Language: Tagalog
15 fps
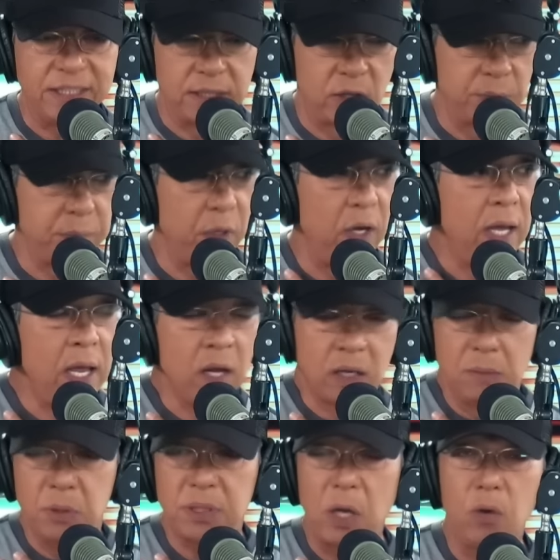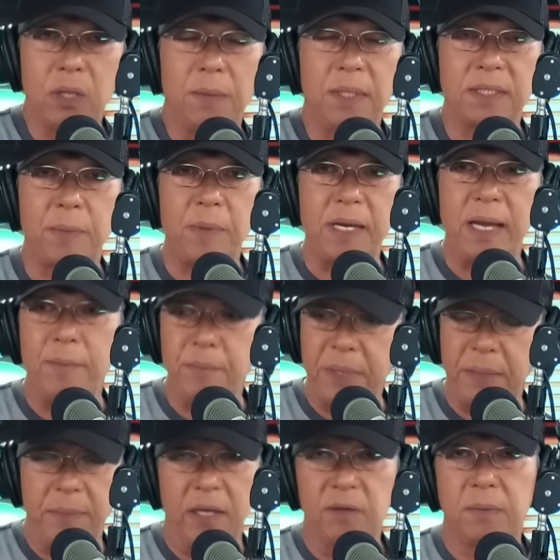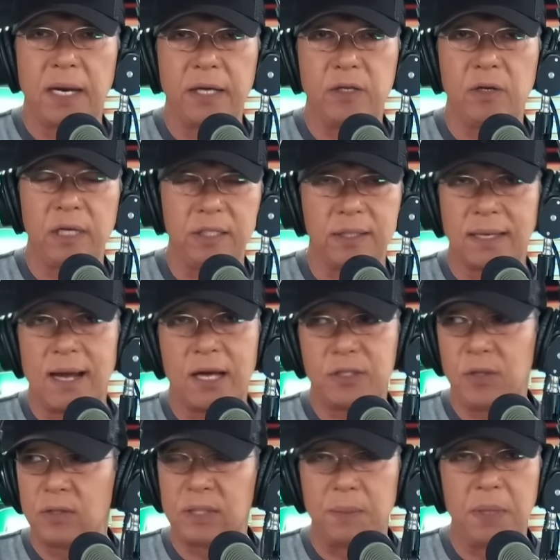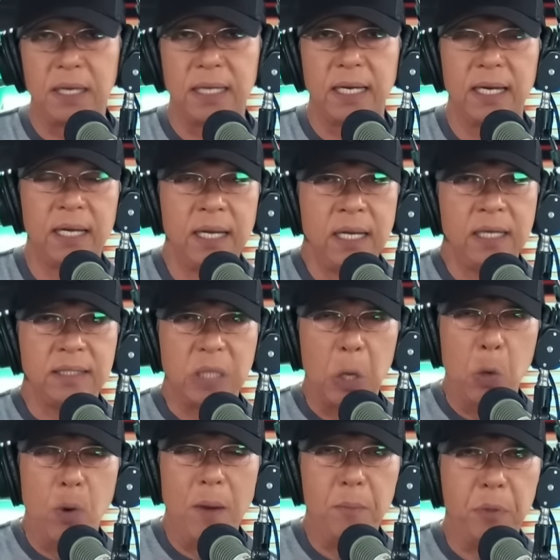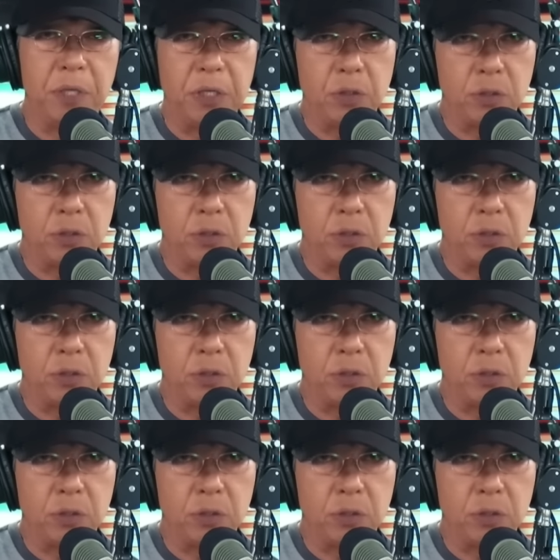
Ano po. Kumusta ho naman sa PMP? Meron ba kayong instruction sa mga tauhan po ninyo,